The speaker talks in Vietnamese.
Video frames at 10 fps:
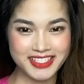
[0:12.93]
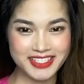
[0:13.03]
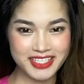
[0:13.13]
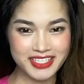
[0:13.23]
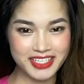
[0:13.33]

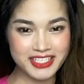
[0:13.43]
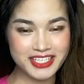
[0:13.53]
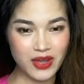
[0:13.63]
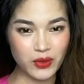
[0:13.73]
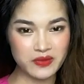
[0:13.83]
Xin được kính
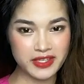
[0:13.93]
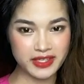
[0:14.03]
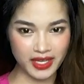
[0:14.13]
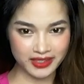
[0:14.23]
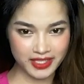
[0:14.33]
chào quý vị
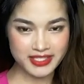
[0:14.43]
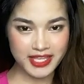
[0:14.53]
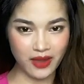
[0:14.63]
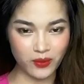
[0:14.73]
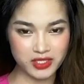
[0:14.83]
khán thính
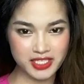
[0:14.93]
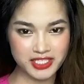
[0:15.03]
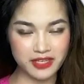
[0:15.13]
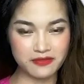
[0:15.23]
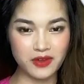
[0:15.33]
giả của chương
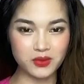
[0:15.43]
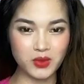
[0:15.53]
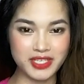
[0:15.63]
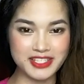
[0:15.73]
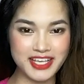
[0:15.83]
trình Phong
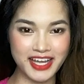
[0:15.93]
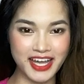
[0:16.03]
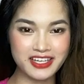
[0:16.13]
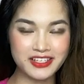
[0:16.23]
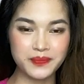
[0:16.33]
thủy Gia
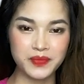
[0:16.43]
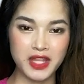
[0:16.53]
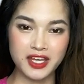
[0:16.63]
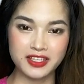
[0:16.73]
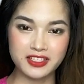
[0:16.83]
Cát.
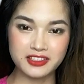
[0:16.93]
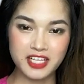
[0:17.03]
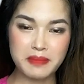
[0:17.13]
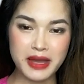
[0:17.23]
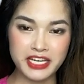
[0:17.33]
Như các
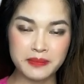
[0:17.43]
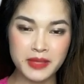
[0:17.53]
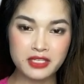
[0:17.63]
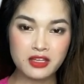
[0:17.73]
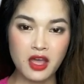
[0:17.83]
bạn đã
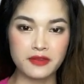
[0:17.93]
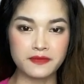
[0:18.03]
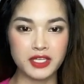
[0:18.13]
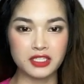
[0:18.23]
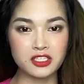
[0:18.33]
biết,
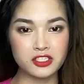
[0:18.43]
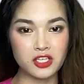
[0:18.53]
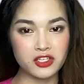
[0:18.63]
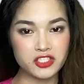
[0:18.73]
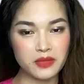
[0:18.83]
việc lựa
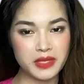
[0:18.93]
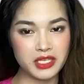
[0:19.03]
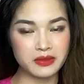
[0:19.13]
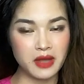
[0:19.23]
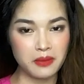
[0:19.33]
chọn cho
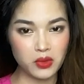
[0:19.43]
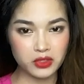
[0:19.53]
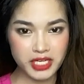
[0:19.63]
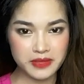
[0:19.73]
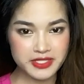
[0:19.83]
mình một
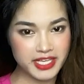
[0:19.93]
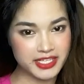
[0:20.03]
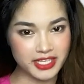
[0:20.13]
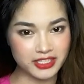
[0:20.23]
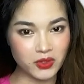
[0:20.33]
năm xây
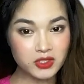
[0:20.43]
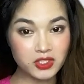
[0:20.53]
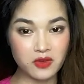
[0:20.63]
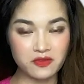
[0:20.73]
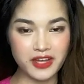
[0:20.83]
nhà tốt
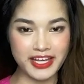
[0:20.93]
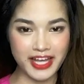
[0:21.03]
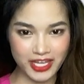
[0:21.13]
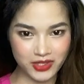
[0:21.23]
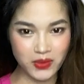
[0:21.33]
không phải
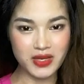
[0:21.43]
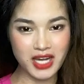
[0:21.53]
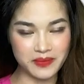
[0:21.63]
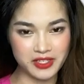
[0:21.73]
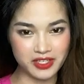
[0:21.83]
ai cũng
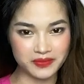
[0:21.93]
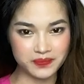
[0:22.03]
làm được.